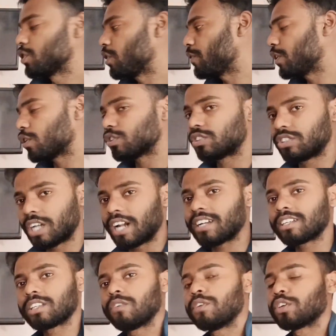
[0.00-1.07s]
चलो वीडियो को
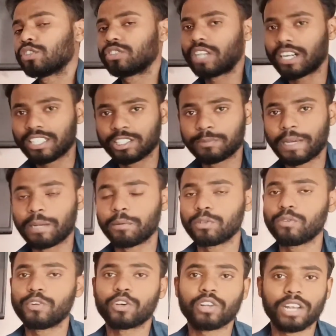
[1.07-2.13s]
स्टार्ट करता हूँ वीडियो को स्टार्ट करने से पहले
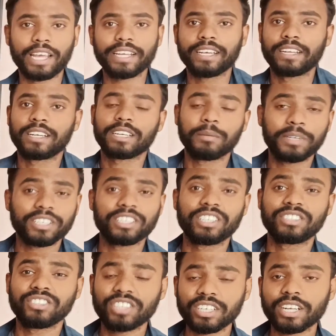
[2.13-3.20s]
बहुत वीडियो को लाइक करना कमेंट
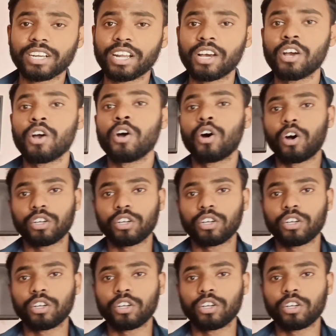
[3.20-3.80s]
करना शेयर करना